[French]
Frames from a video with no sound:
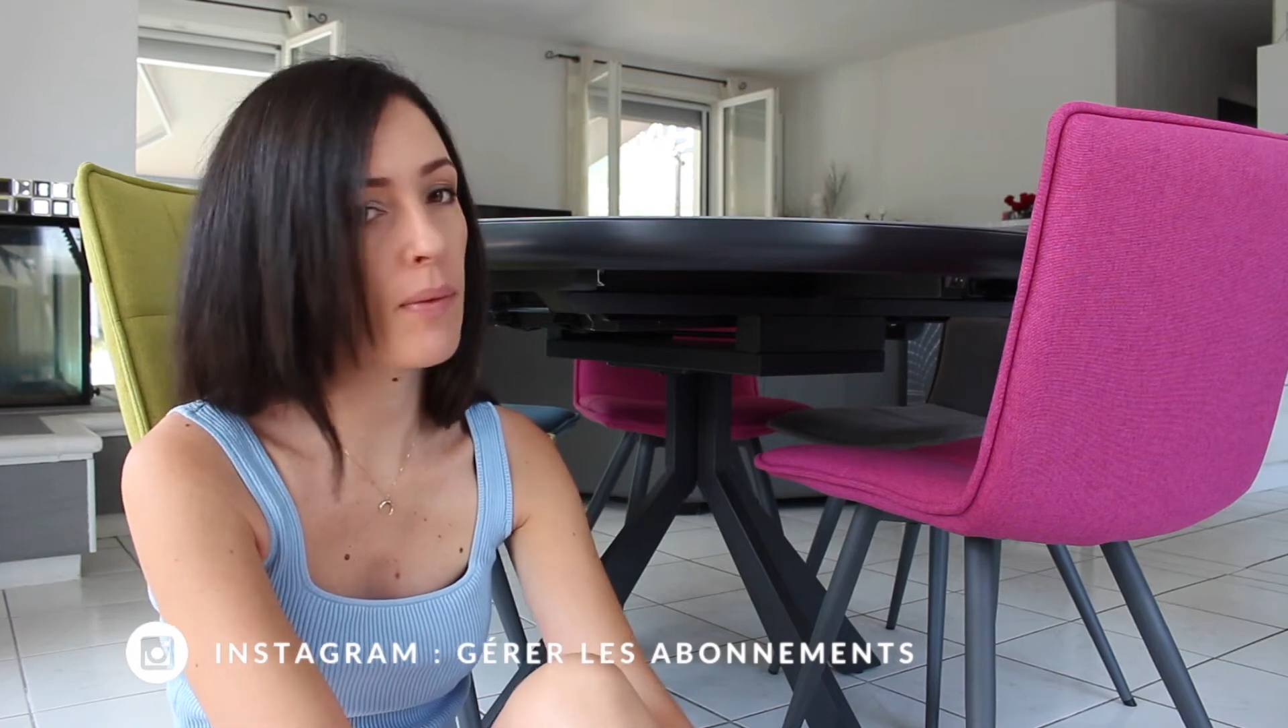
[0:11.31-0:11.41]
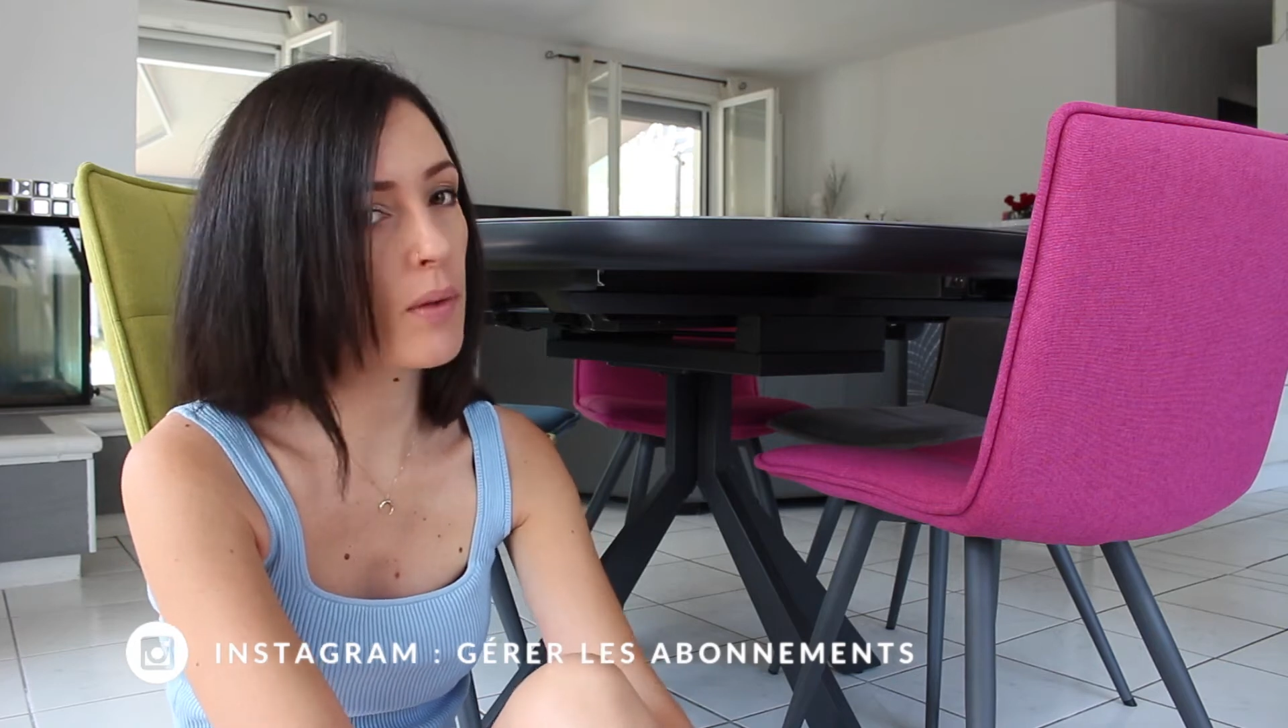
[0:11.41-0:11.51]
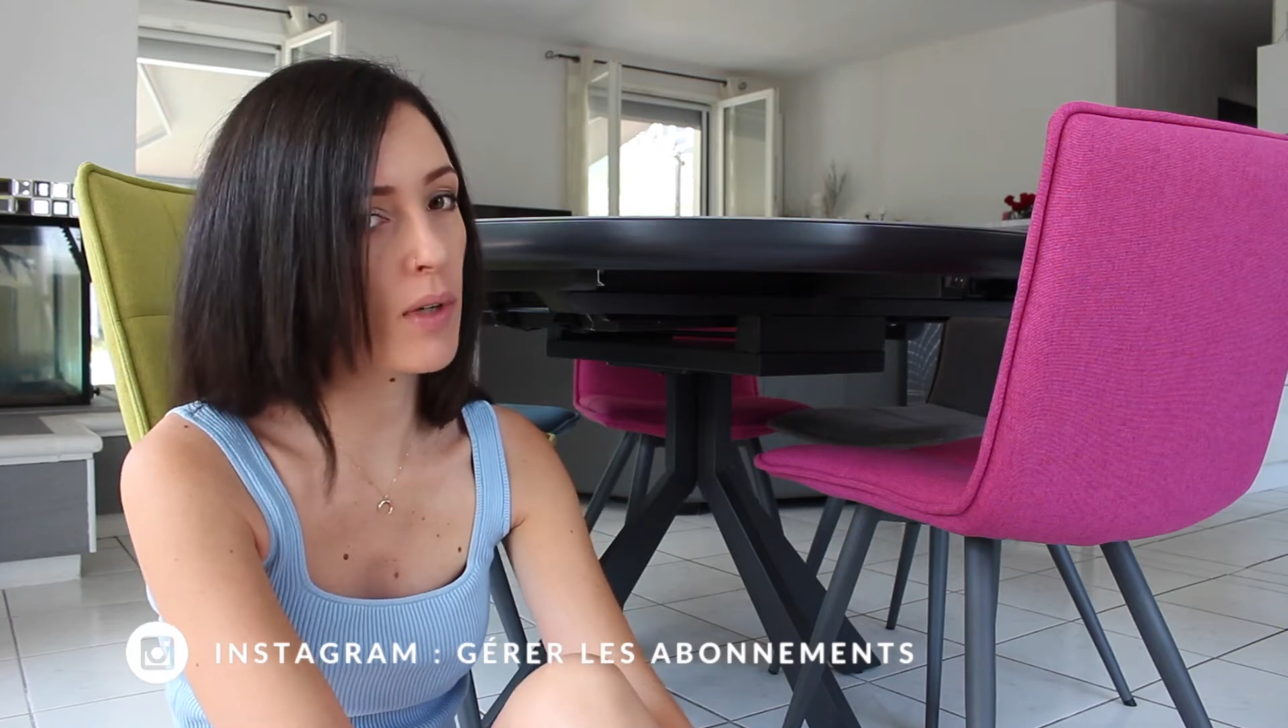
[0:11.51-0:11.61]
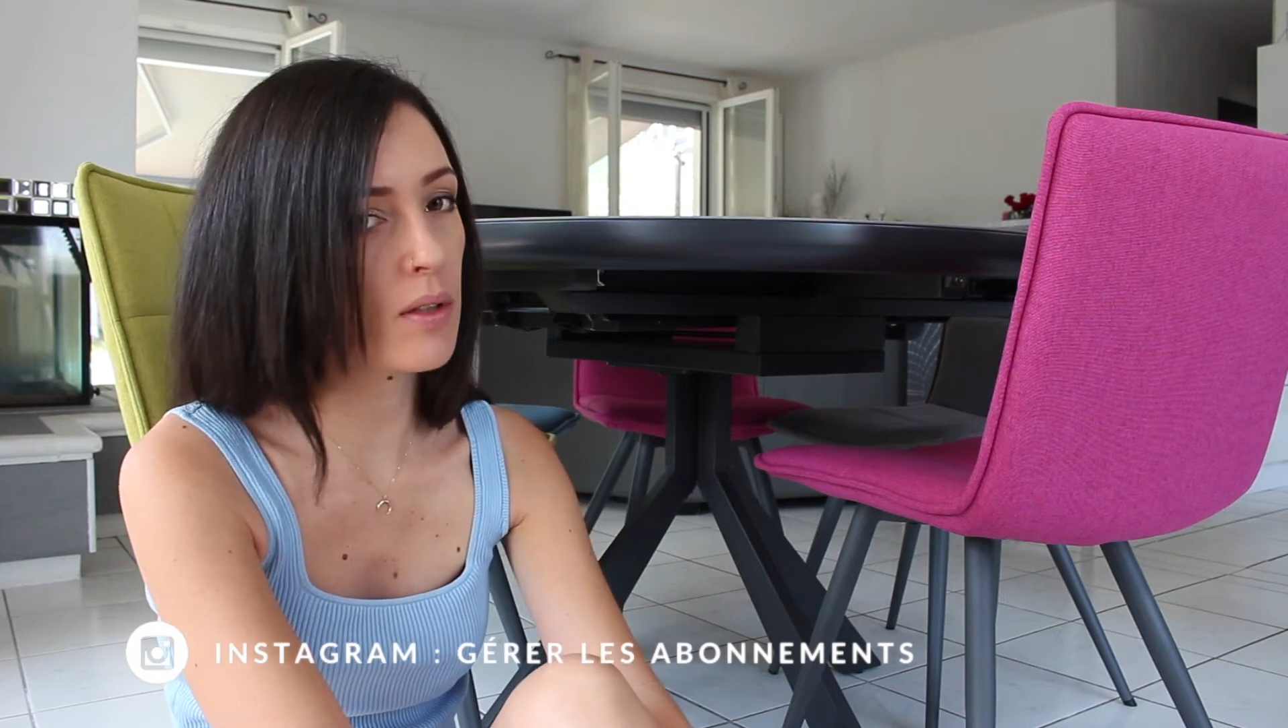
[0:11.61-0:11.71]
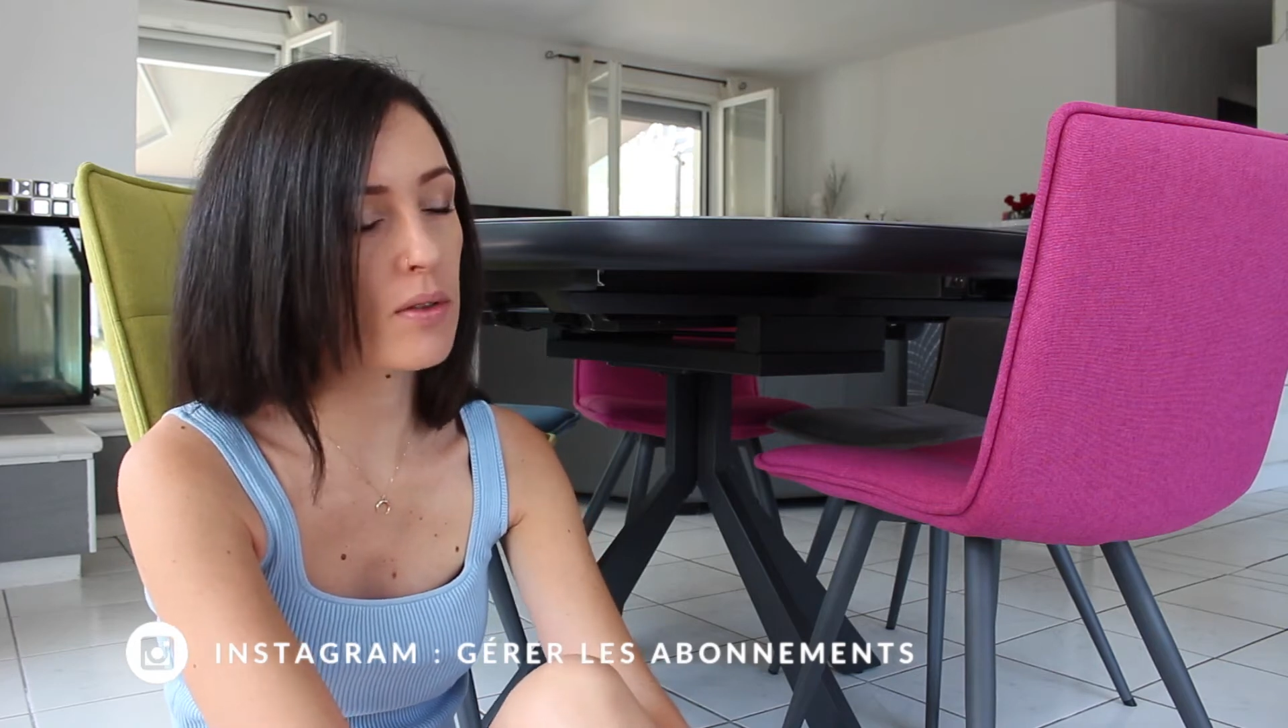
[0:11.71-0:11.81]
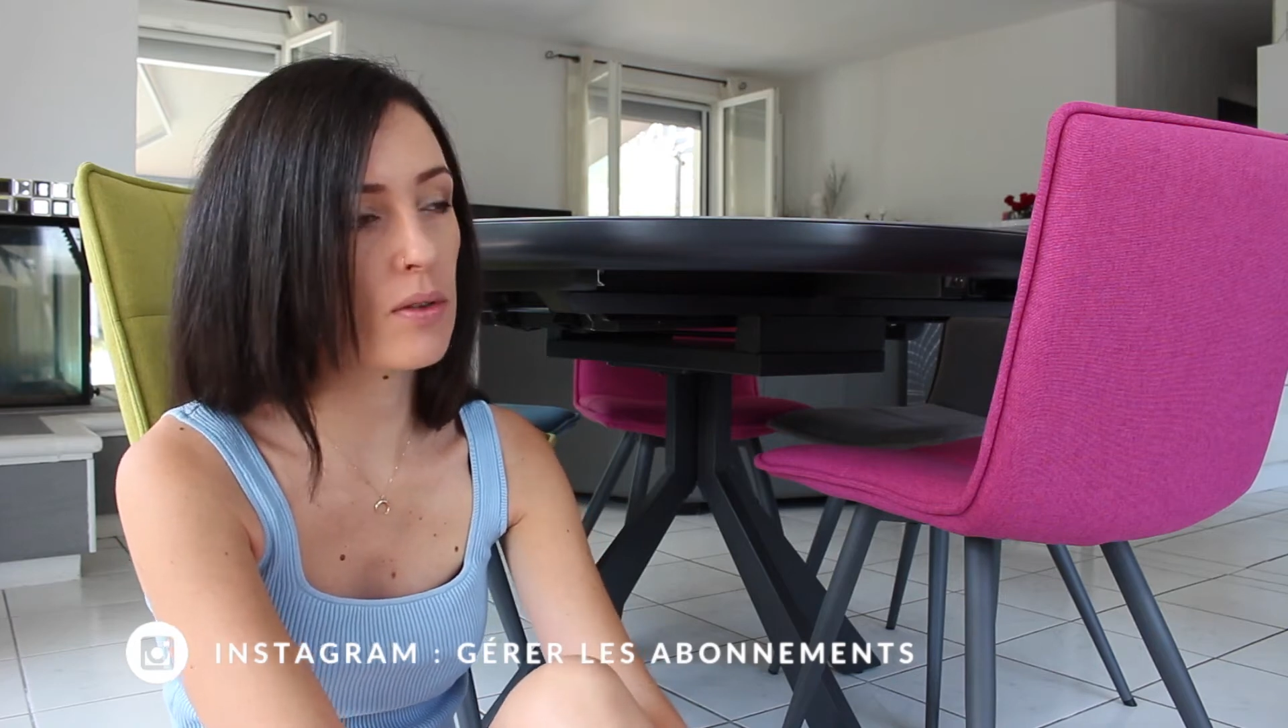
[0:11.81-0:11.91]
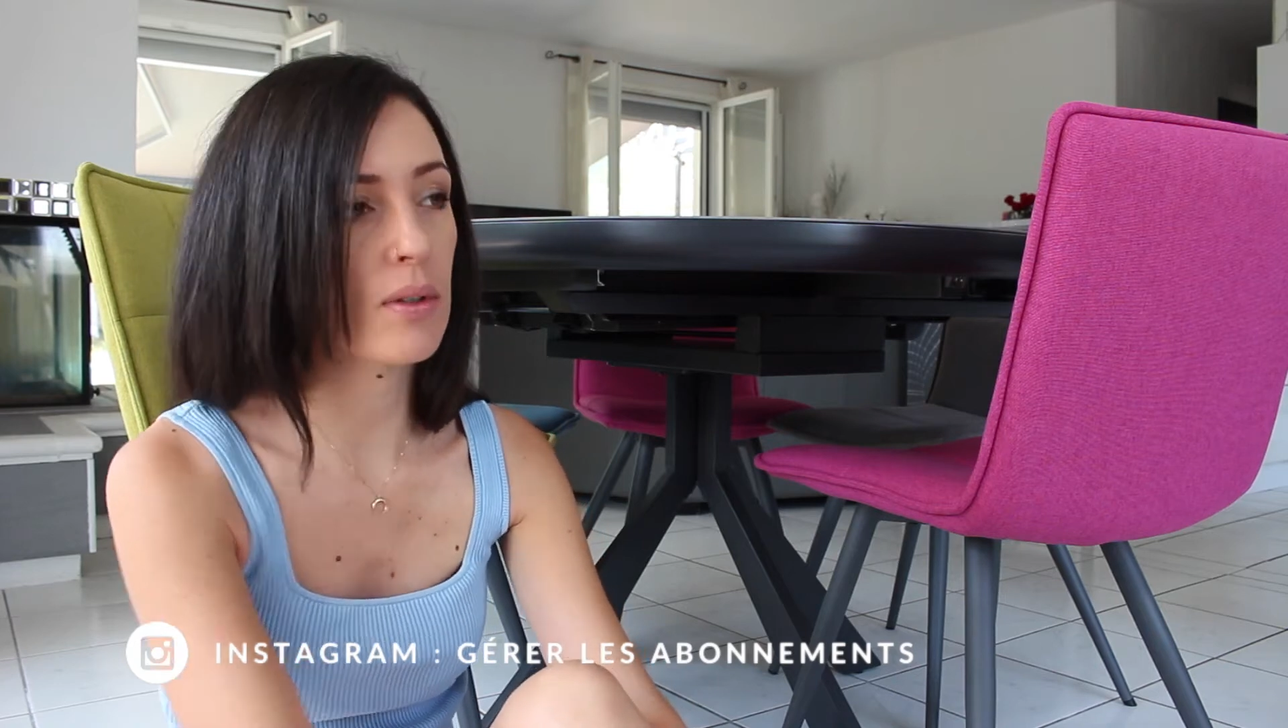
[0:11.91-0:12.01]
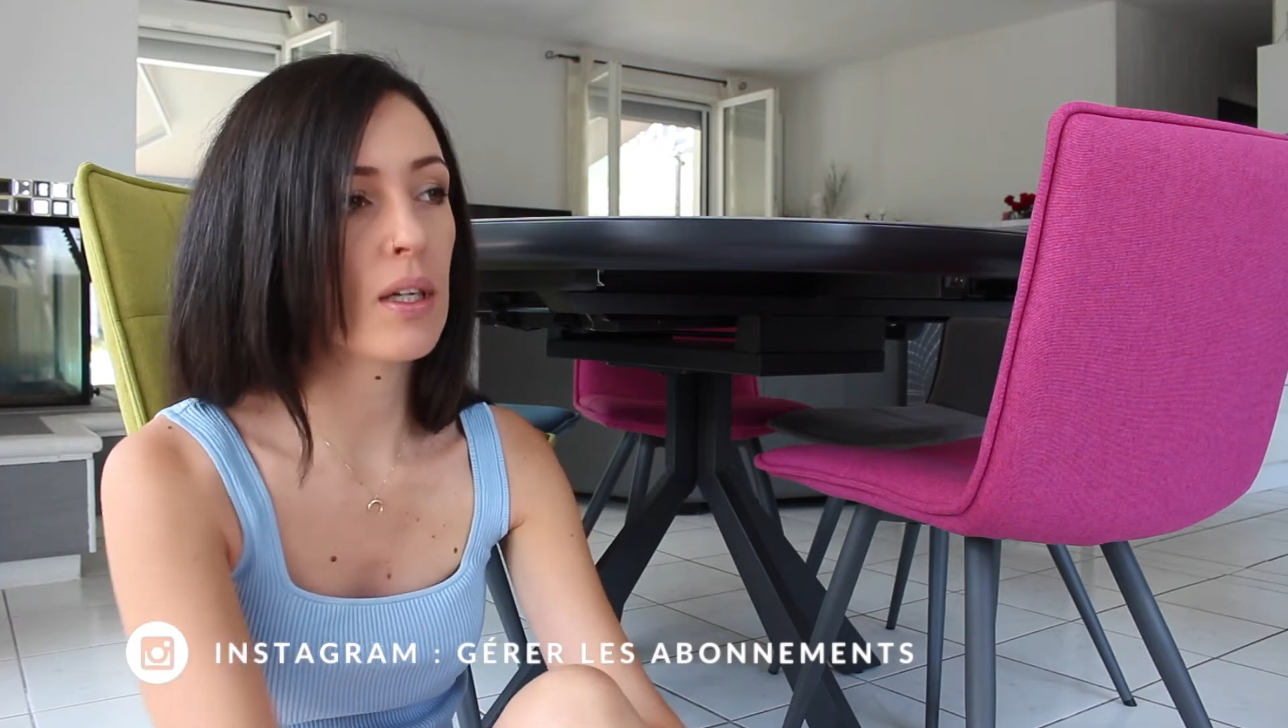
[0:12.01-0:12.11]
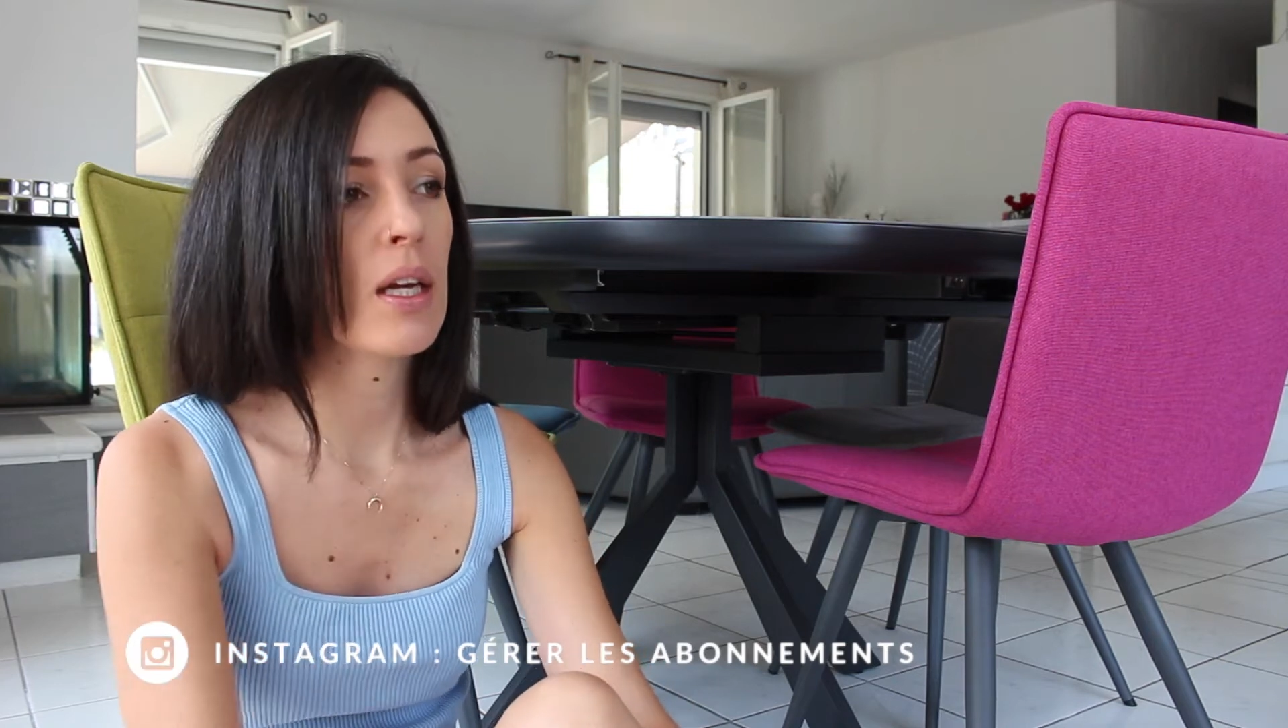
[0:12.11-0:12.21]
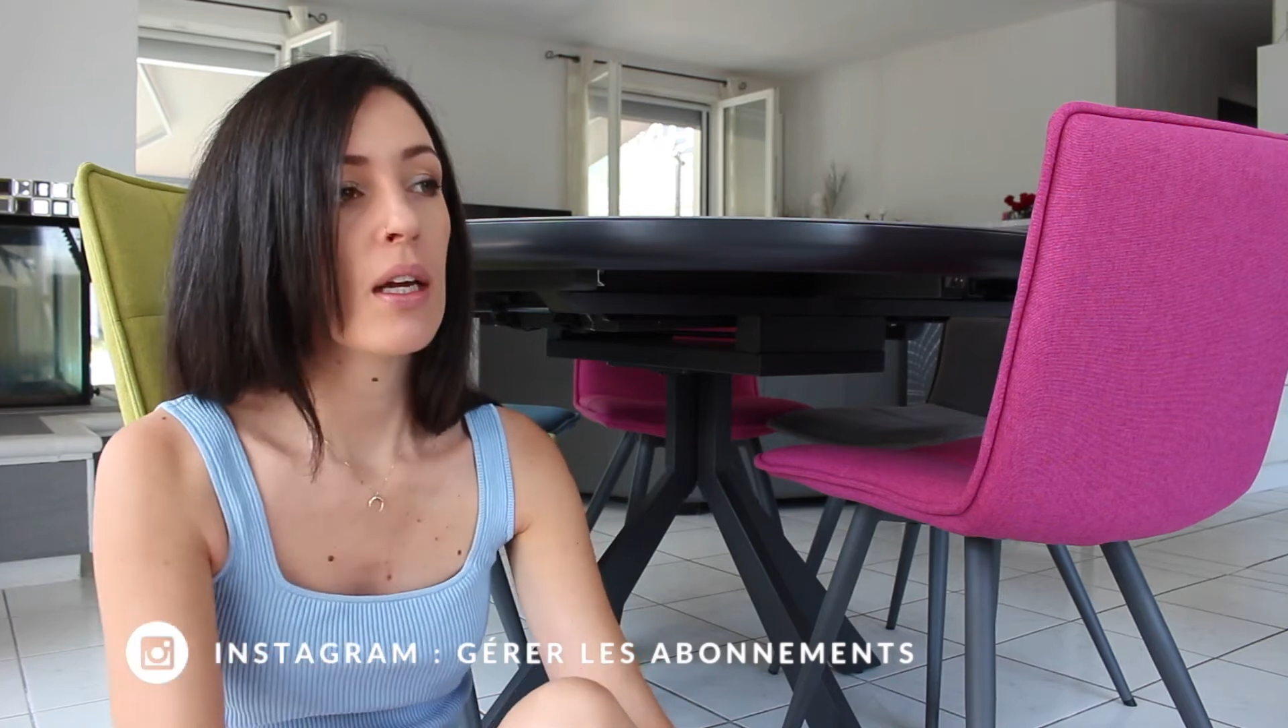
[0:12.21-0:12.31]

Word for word: d'abonnements, attention, hein,